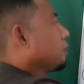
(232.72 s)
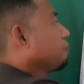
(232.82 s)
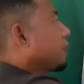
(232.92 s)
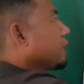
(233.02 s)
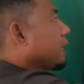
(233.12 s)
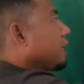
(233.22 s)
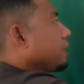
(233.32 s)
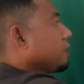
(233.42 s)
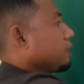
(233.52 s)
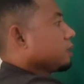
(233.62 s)
Simpan
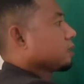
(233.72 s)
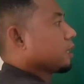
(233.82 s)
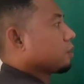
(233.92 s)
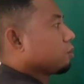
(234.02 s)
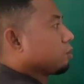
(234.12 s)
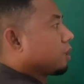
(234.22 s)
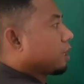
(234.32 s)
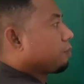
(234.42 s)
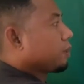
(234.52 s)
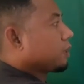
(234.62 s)

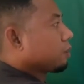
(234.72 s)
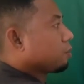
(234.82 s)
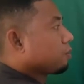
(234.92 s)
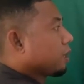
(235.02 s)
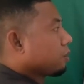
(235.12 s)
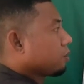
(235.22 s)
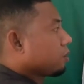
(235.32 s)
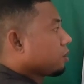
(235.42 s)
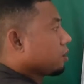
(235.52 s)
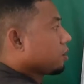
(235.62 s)
1 Habis itu baru
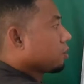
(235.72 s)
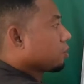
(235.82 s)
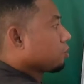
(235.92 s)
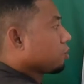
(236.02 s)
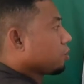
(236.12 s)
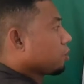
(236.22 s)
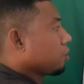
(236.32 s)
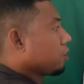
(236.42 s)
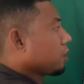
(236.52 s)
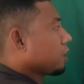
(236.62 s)
7
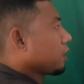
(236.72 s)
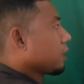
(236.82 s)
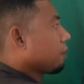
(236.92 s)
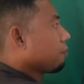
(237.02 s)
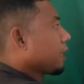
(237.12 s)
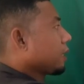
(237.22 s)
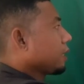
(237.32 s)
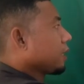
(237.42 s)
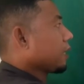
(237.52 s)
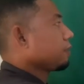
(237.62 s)
ditambah
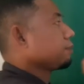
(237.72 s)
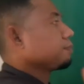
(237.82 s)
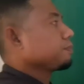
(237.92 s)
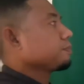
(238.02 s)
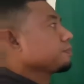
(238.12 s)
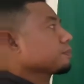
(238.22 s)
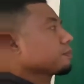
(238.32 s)
dengan